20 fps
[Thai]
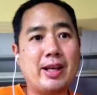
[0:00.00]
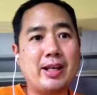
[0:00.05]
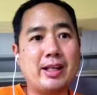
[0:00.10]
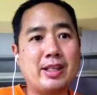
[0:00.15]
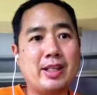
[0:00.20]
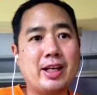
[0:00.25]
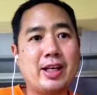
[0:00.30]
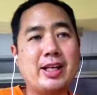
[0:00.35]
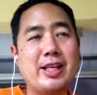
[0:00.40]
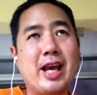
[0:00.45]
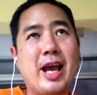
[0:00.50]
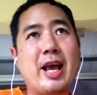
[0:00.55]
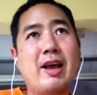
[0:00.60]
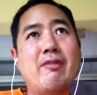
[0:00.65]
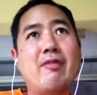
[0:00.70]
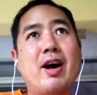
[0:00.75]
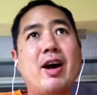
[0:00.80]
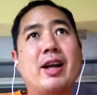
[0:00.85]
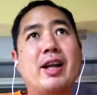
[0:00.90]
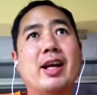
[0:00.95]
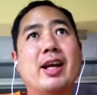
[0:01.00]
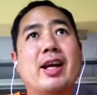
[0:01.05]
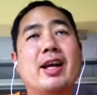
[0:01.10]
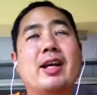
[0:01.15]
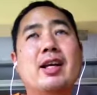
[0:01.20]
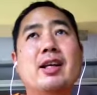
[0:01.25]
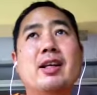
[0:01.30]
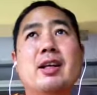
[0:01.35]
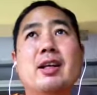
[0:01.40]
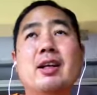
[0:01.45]
เดี๋ยวจะขยายให้ฟังนะฮะ
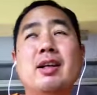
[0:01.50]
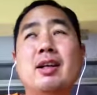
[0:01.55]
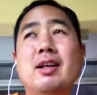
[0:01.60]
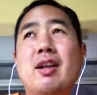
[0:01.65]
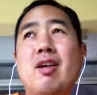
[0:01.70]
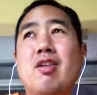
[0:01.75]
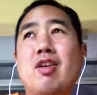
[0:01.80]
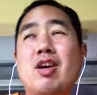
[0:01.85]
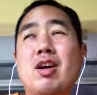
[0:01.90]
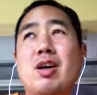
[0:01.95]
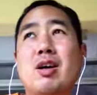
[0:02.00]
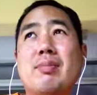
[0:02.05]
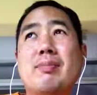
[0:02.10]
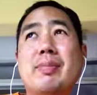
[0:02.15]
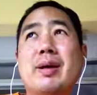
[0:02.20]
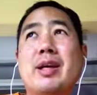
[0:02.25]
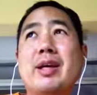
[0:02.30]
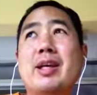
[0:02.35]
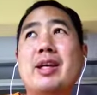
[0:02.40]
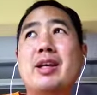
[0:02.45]
เราก็ไป